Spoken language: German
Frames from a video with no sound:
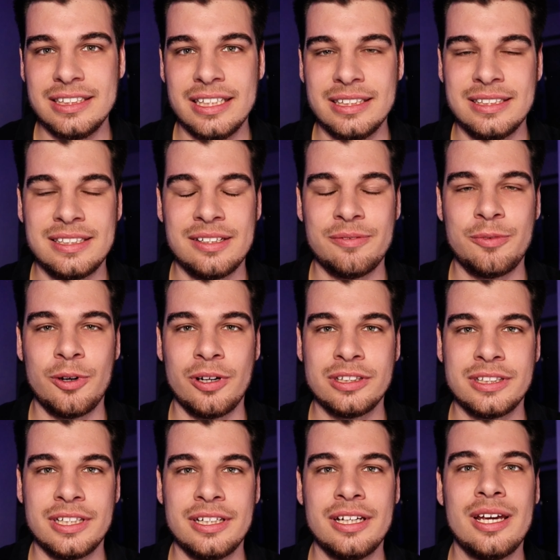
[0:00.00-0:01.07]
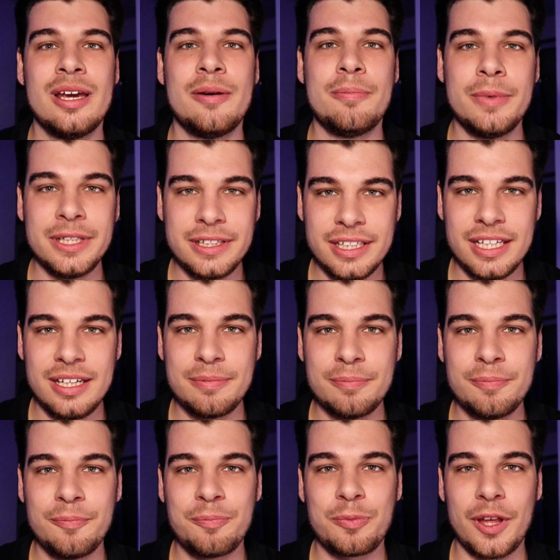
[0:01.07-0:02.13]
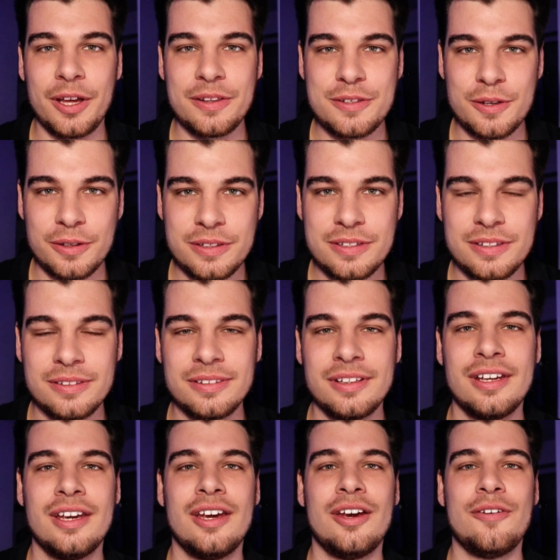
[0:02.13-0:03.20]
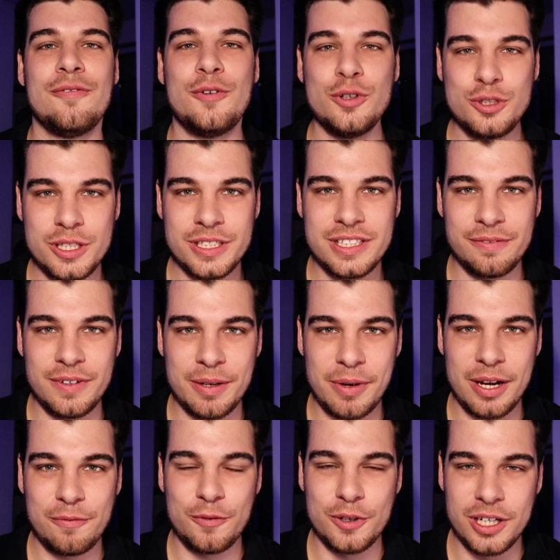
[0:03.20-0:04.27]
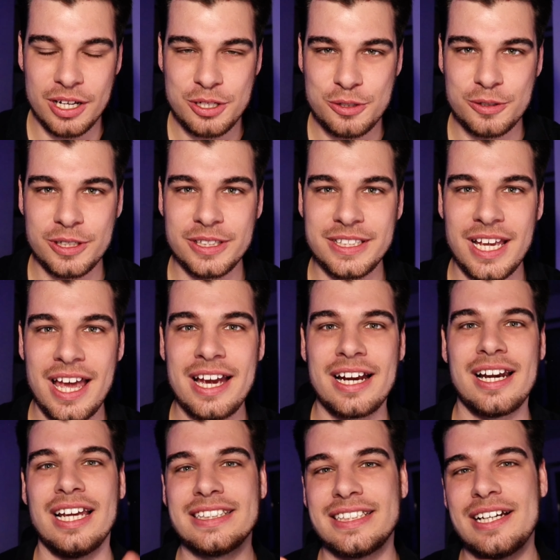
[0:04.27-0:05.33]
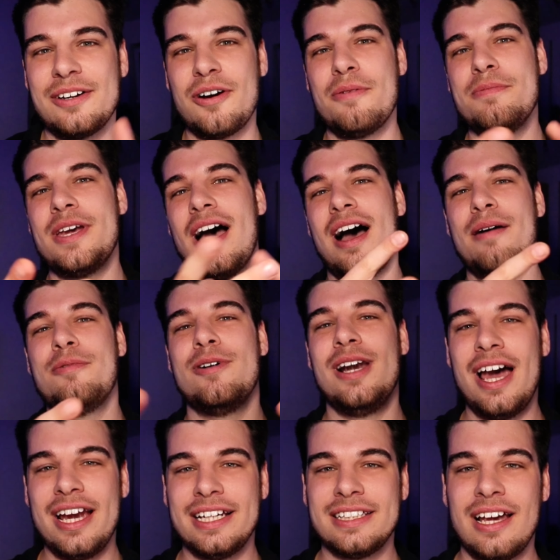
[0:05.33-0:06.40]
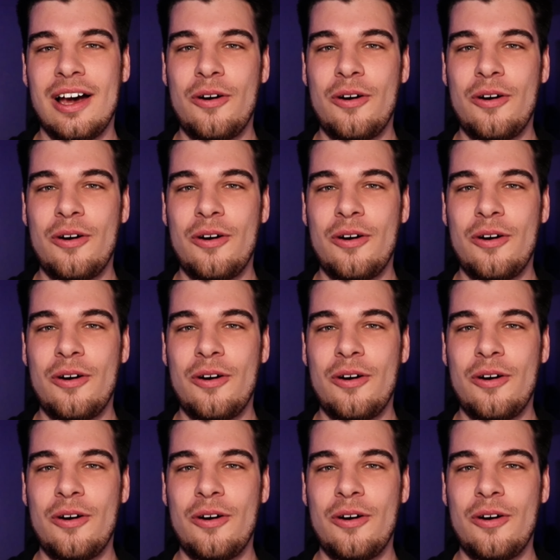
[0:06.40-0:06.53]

letzte Worte mitgeben. Ansonsten wünsche ich dir wie immer einen wunderschönen Tag. Lass ein Kommi, Abo, Like da